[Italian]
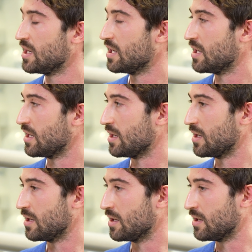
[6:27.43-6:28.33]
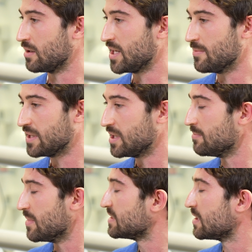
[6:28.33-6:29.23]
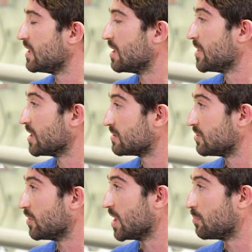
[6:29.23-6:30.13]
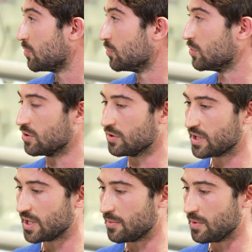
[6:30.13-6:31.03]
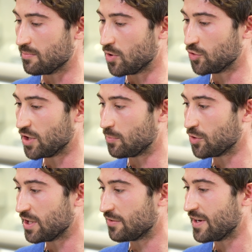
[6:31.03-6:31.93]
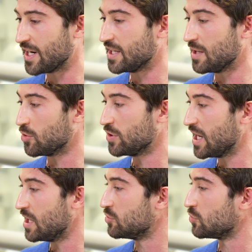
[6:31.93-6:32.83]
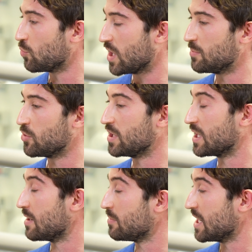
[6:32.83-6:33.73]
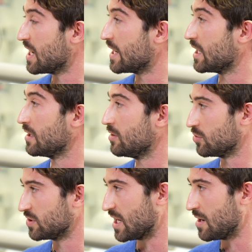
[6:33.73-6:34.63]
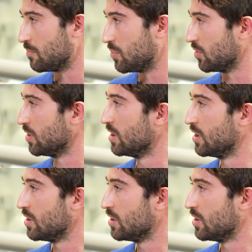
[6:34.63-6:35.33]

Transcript: eh, chiamati master di laminazione appunto, che, in modo da poter fare dei modelli sui quali poter laminare lo stampo